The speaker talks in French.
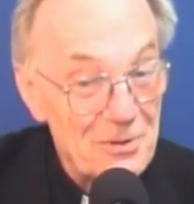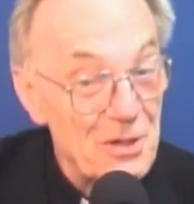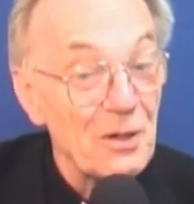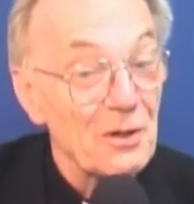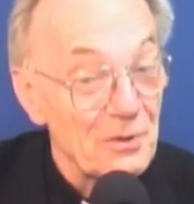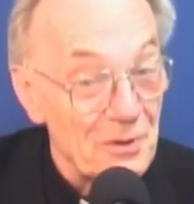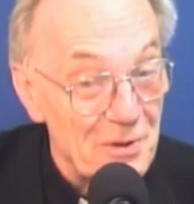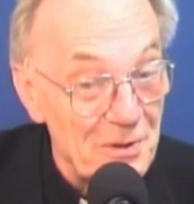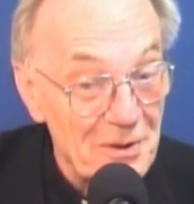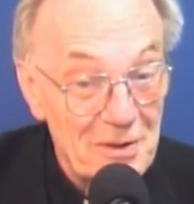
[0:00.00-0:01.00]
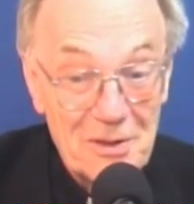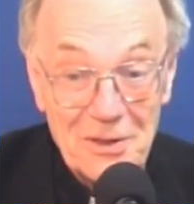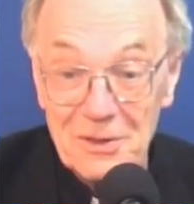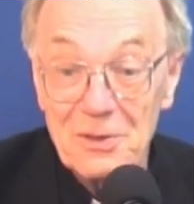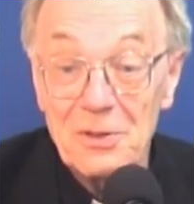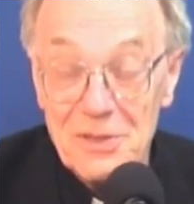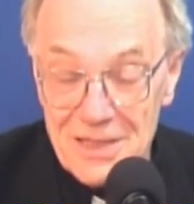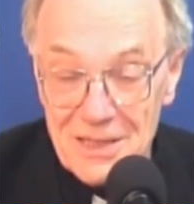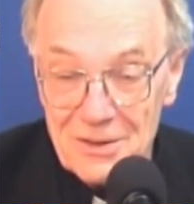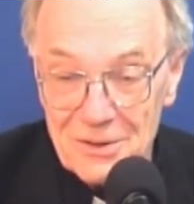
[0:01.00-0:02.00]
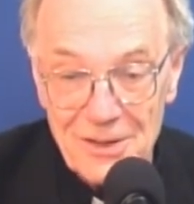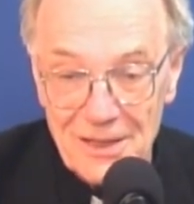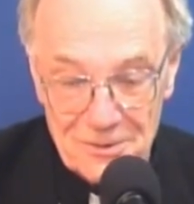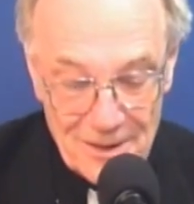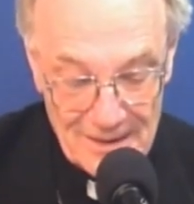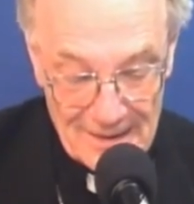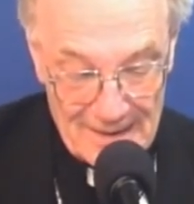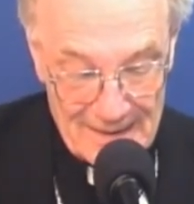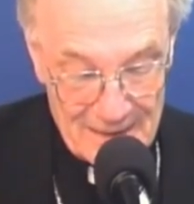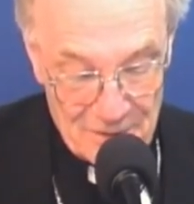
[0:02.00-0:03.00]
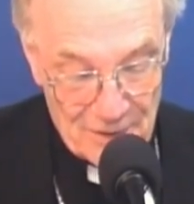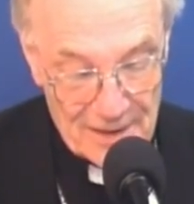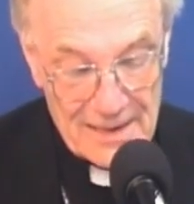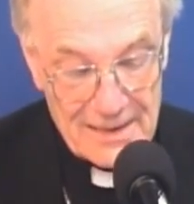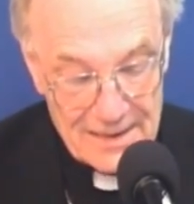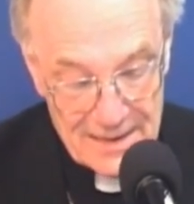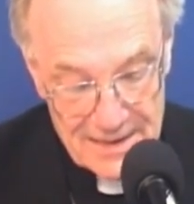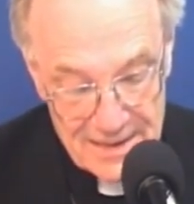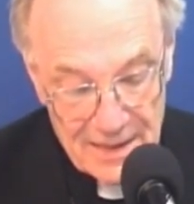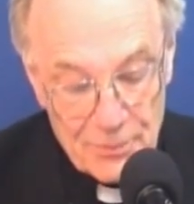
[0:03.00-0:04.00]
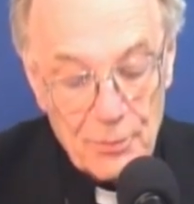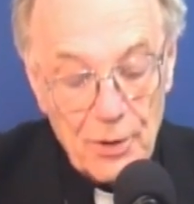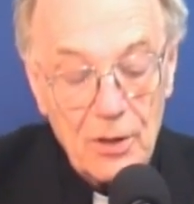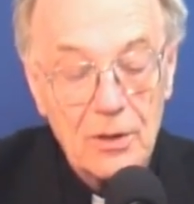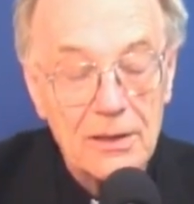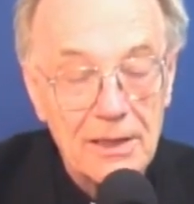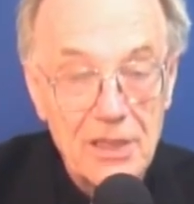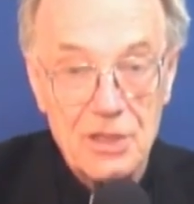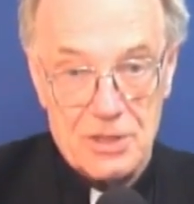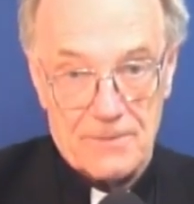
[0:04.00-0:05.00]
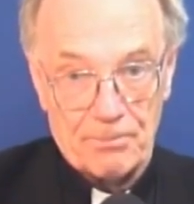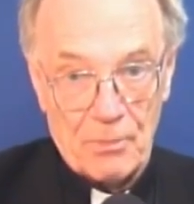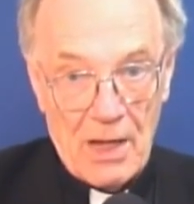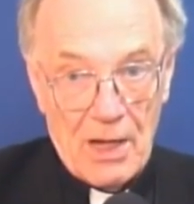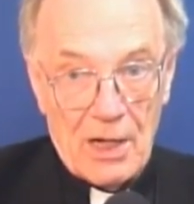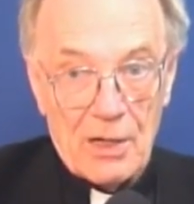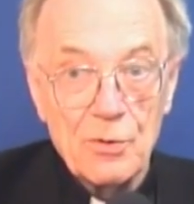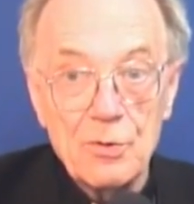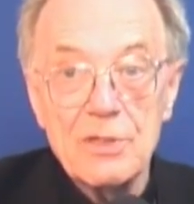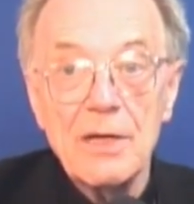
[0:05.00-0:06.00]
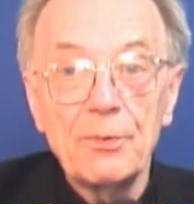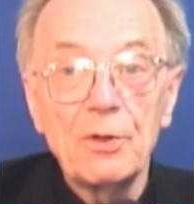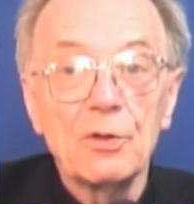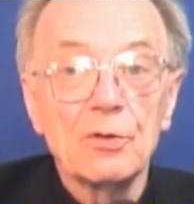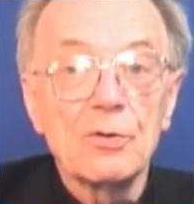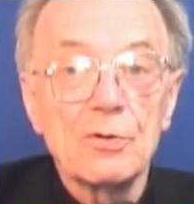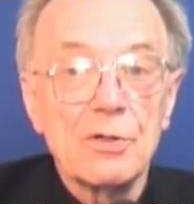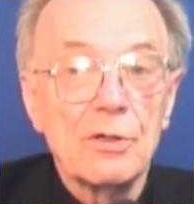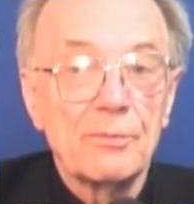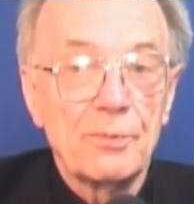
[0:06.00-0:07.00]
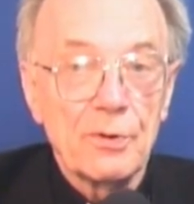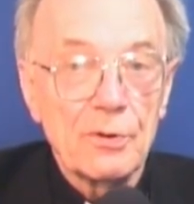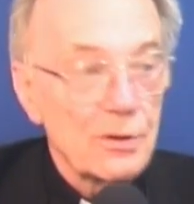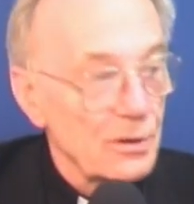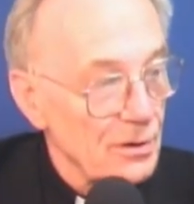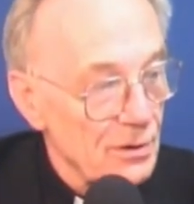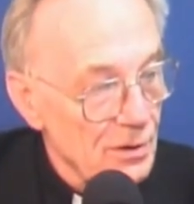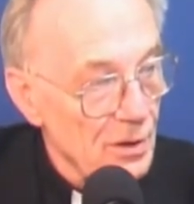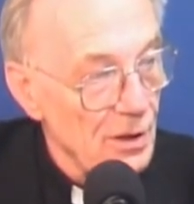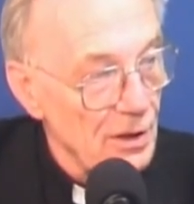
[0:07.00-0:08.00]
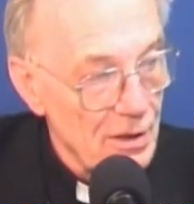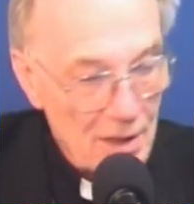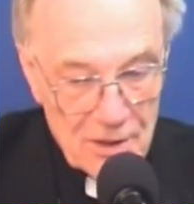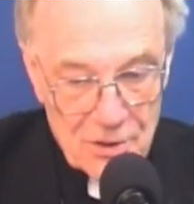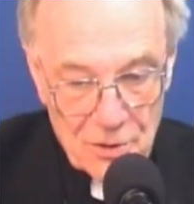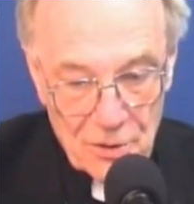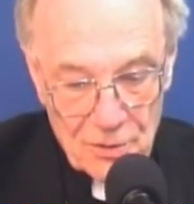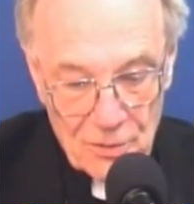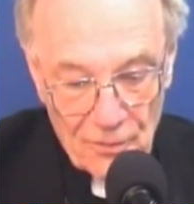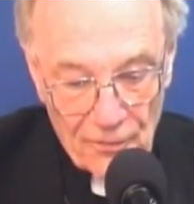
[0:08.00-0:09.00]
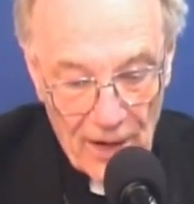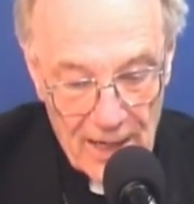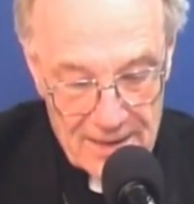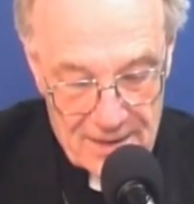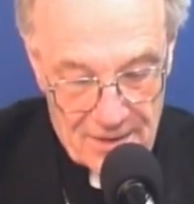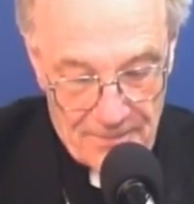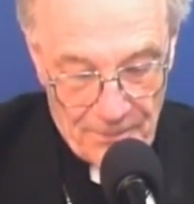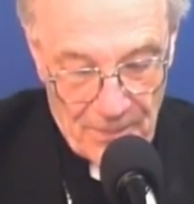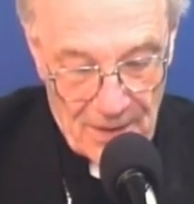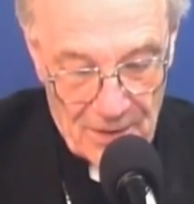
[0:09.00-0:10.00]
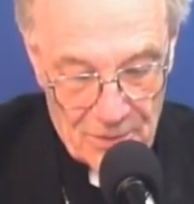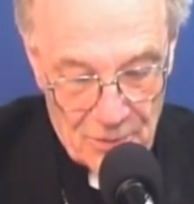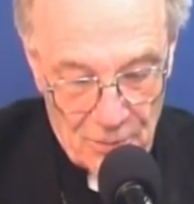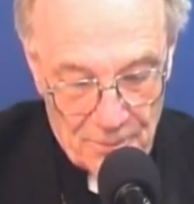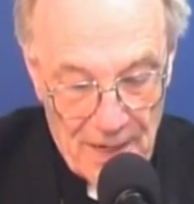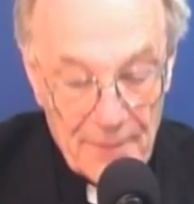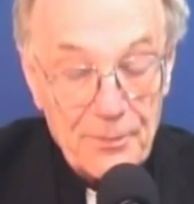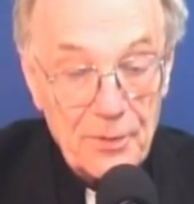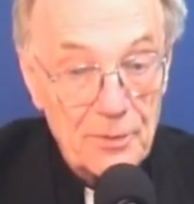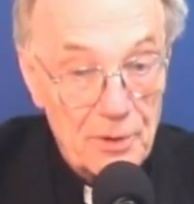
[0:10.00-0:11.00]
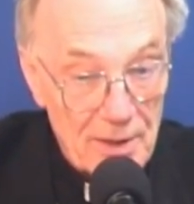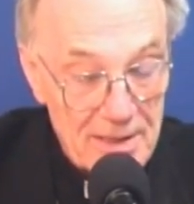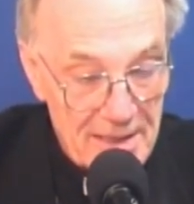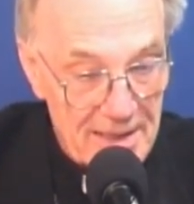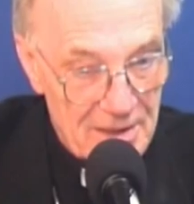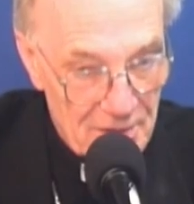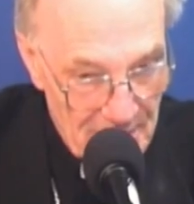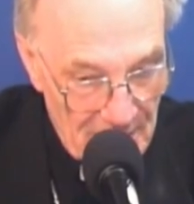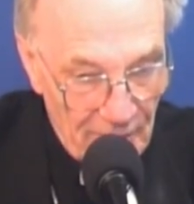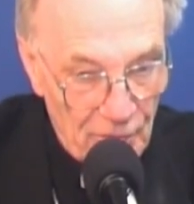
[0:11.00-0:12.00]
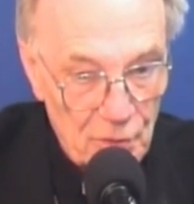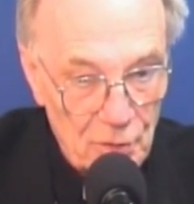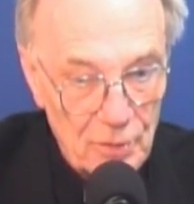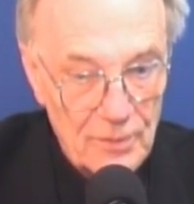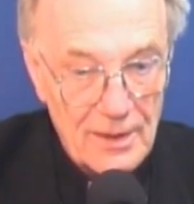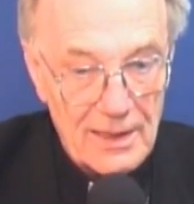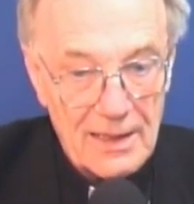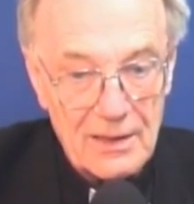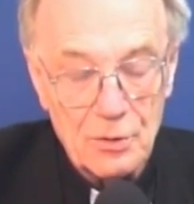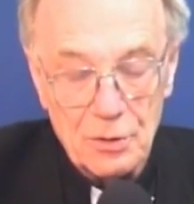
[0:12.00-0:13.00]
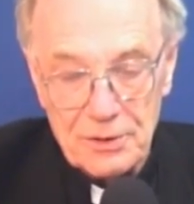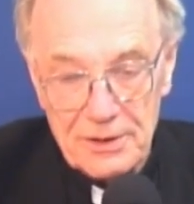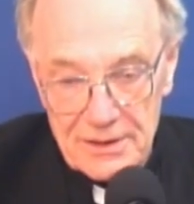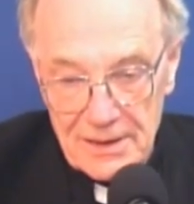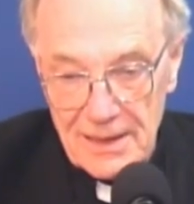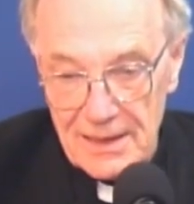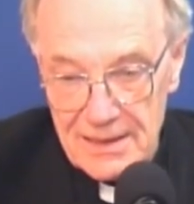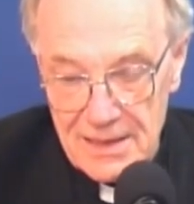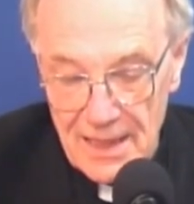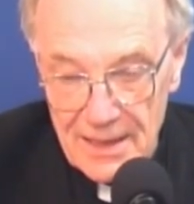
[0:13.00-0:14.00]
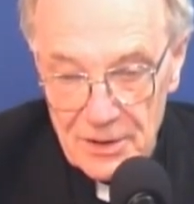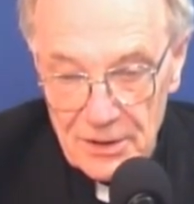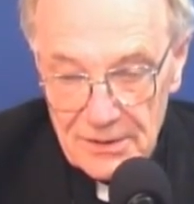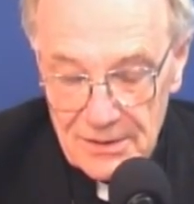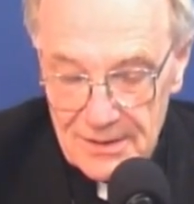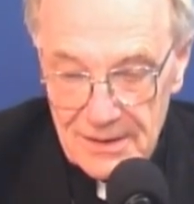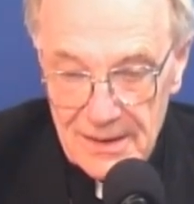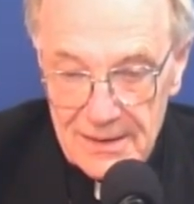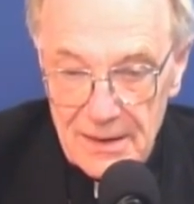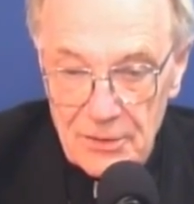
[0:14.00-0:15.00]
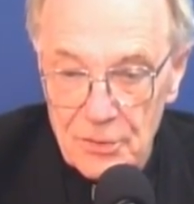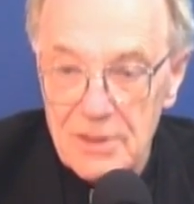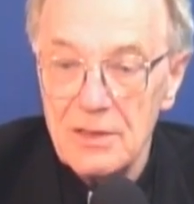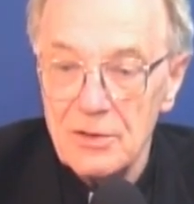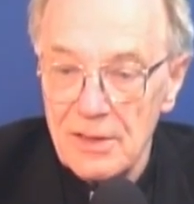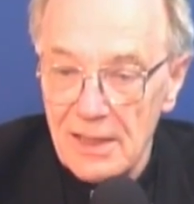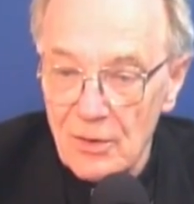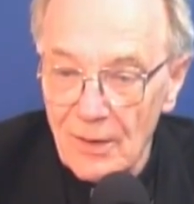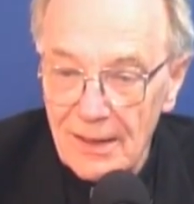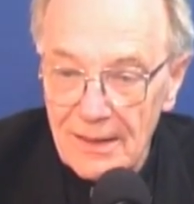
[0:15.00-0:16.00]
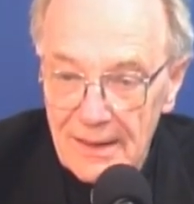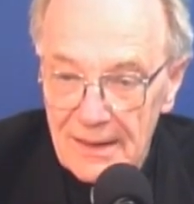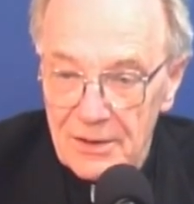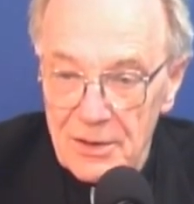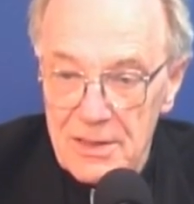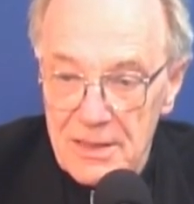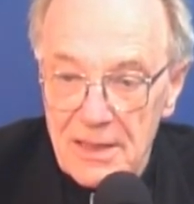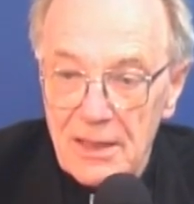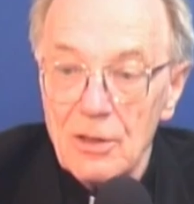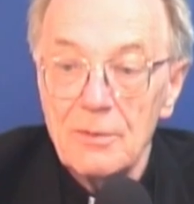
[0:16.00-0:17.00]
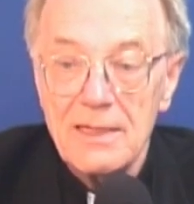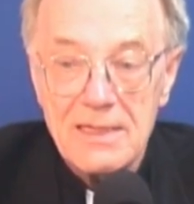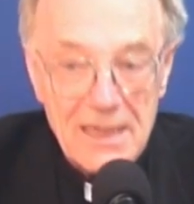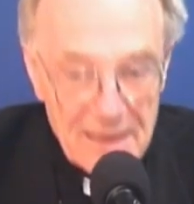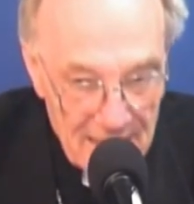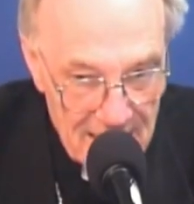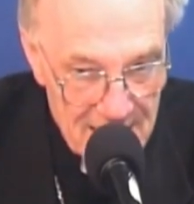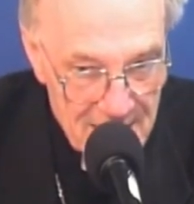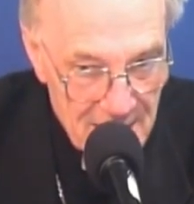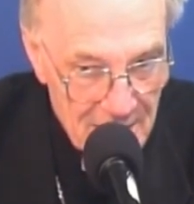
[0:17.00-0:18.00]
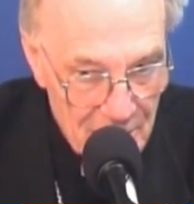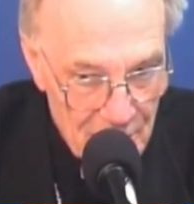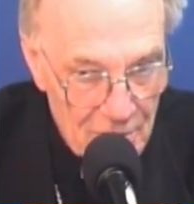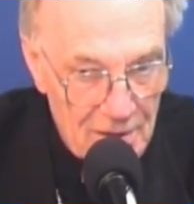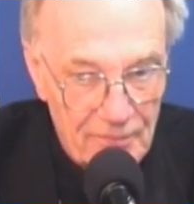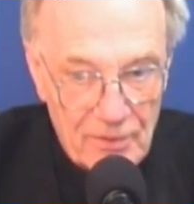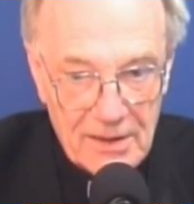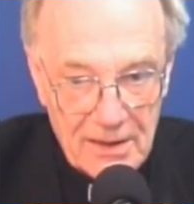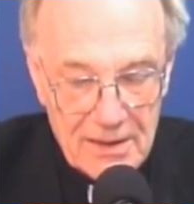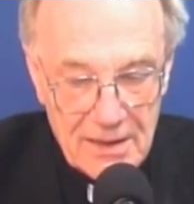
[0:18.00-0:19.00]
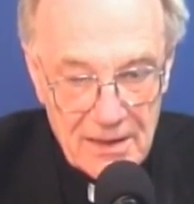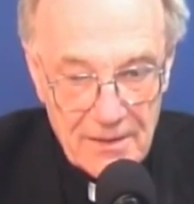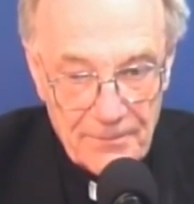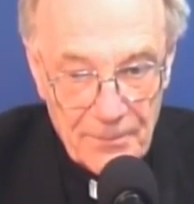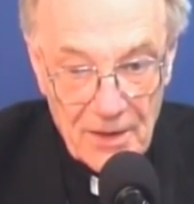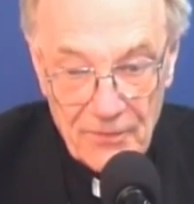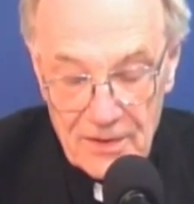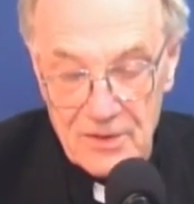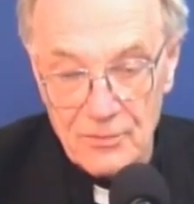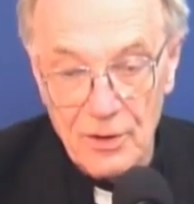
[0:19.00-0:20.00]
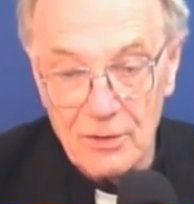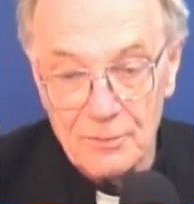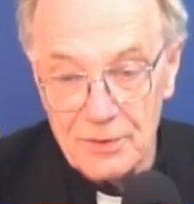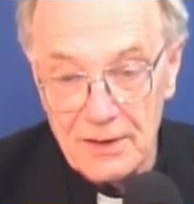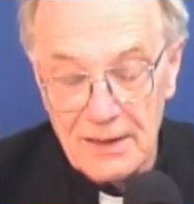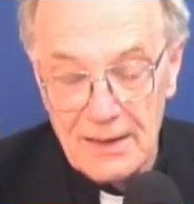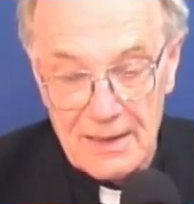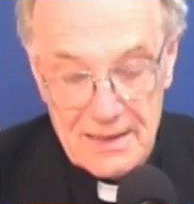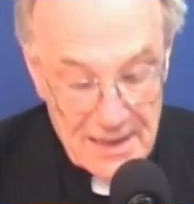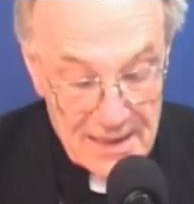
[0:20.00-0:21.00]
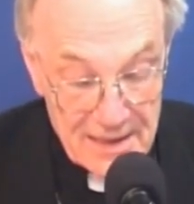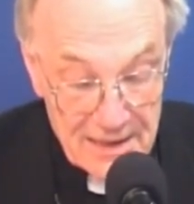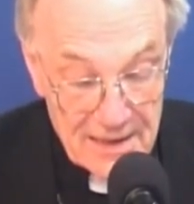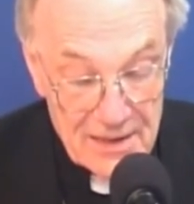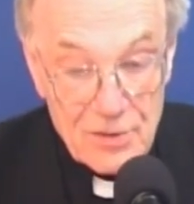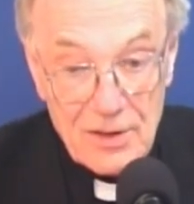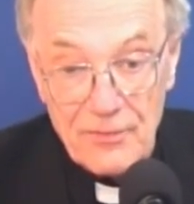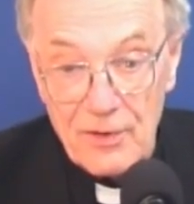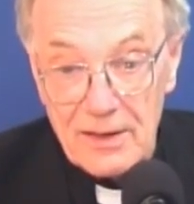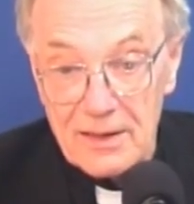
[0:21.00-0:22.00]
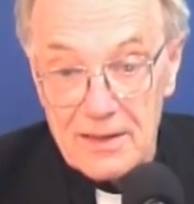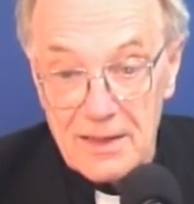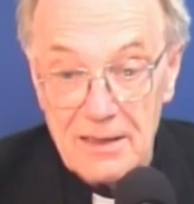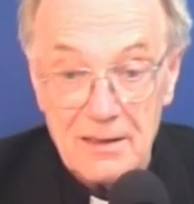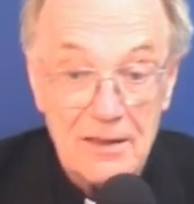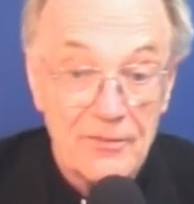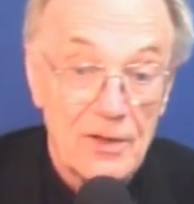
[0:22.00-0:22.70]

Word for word: pour se rendre compte que le signe de la croix est une réalité extrêmement riche. Nous nous appuyons euh, pour le colloque sur une phrase euh, du pape Benoît XVI quand il est venu à Lourdes il y a cela un an, quand il a dit du signe de la croix que c'était comme la synthèse de la foi chrétienne effectivement, on peut dire c'est la synthèse de la foi chrétienne, à la